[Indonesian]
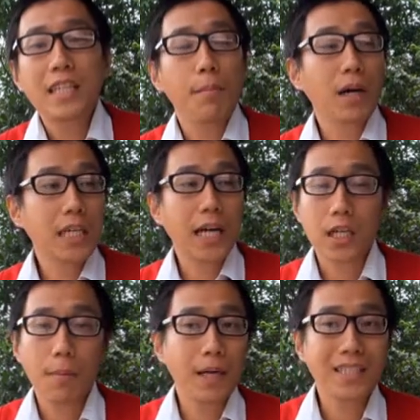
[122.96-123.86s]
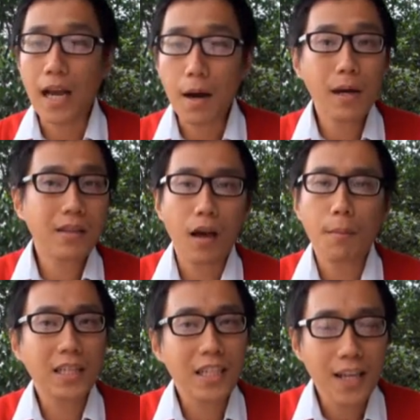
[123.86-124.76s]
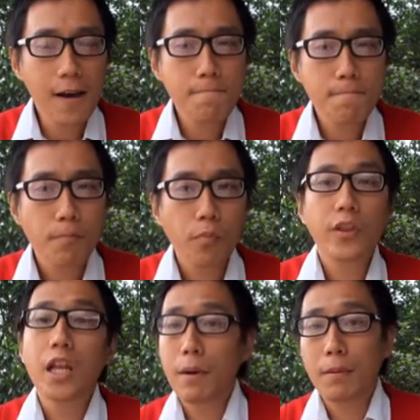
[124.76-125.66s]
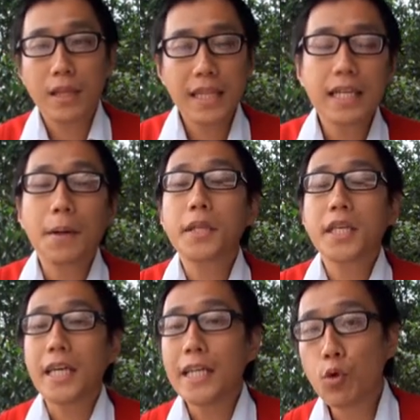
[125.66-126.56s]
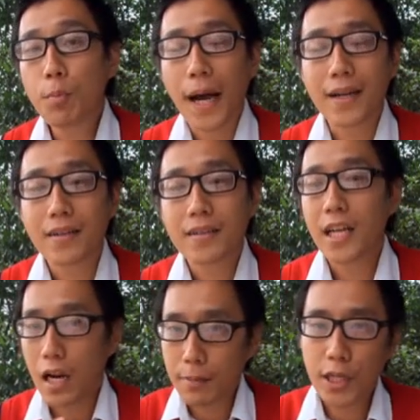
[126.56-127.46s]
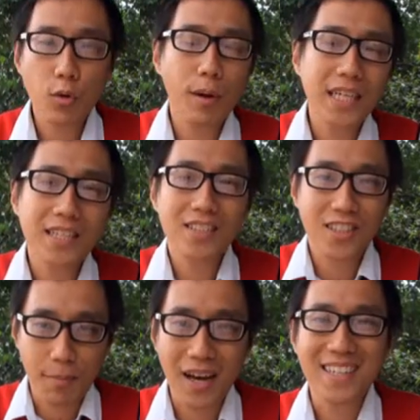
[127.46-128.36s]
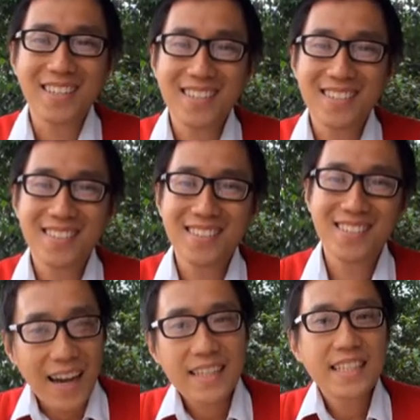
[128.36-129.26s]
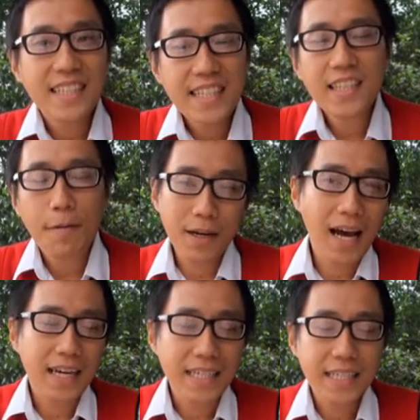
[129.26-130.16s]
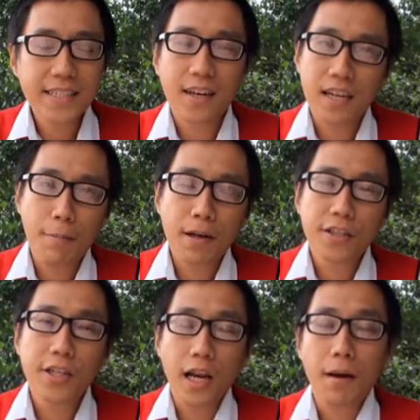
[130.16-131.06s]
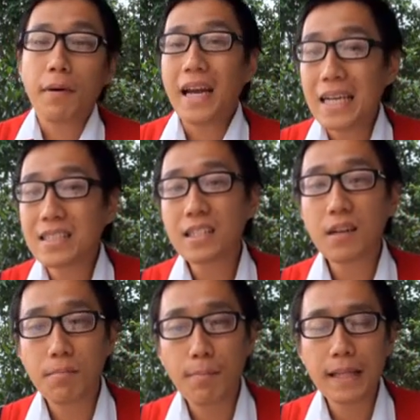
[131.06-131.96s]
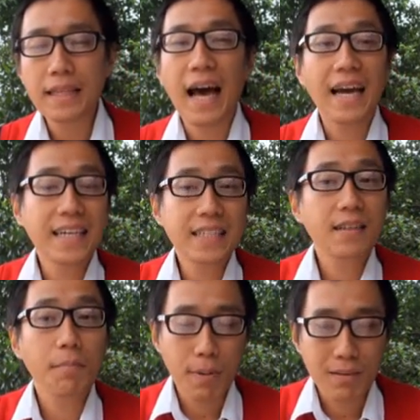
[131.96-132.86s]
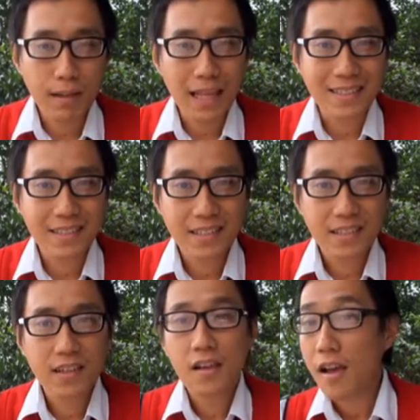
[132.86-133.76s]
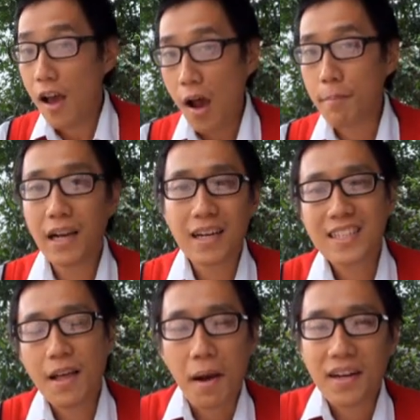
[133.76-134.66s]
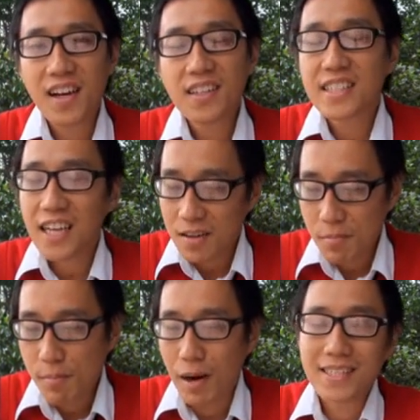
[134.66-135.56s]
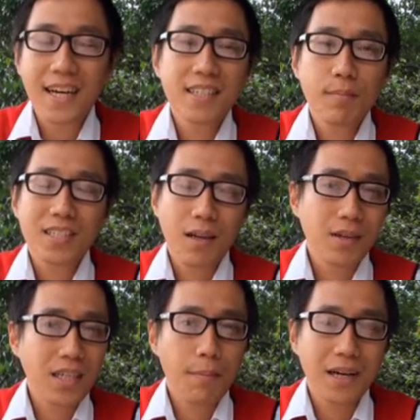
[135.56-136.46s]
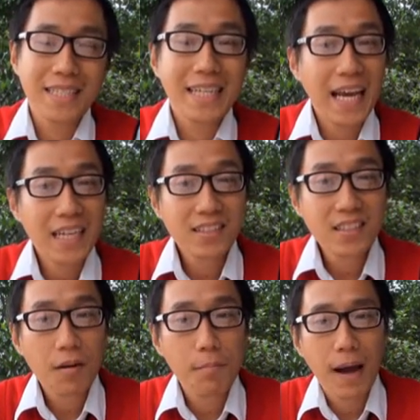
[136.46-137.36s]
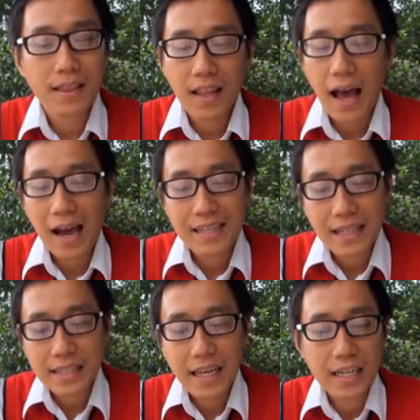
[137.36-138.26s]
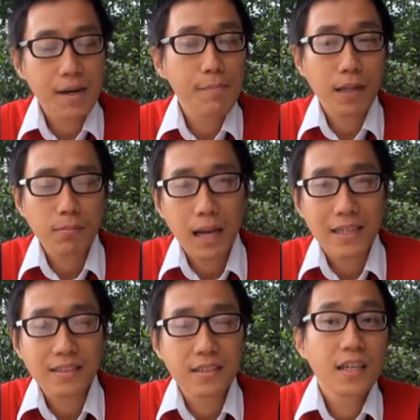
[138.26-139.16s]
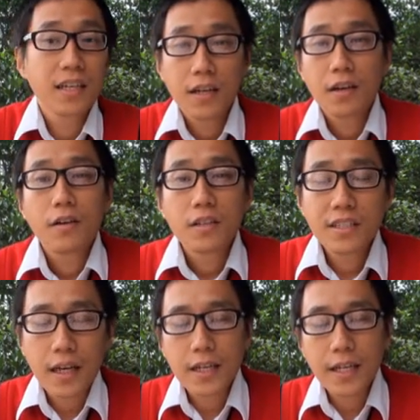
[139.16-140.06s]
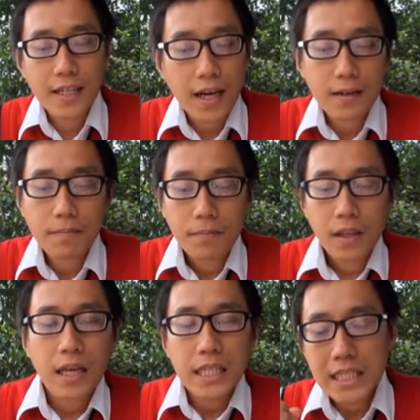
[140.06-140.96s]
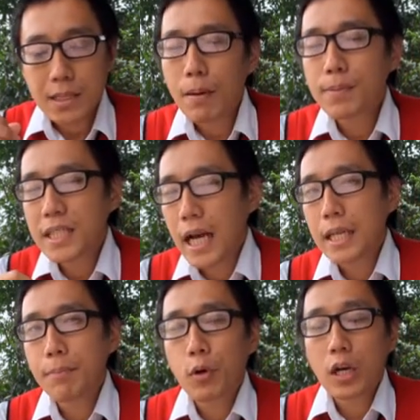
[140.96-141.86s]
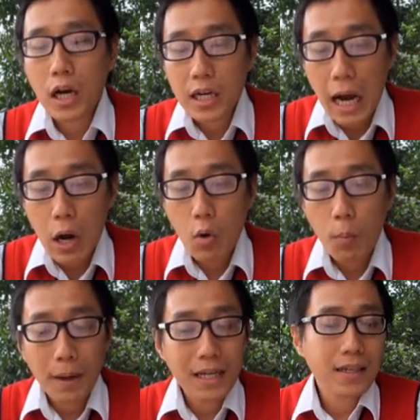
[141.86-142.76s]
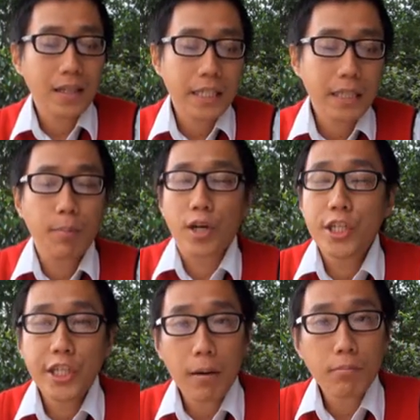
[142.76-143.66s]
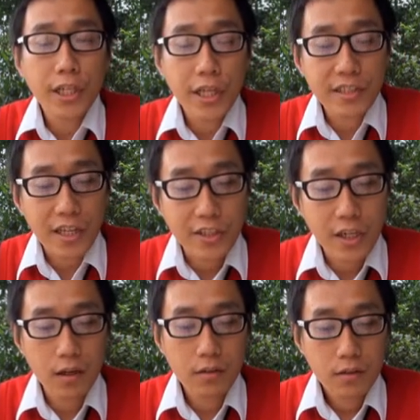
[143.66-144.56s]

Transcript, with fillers: kita bagikan kepada sahabat-sahabat kita, dan yang paling penting dapat kita hidupkan di dalam kehidupan kita setiap hari. Ayat inti kita pada hari ini terdapat di dalam Esther 4 ayat 14. Ambil Alkitab Anda, kita akan membacanya bersama-sama di Esther 4 ayat yang ke-14. Di sana dikatakan, Sebab sekalipun engkau pada saat ini berdiam diri saja,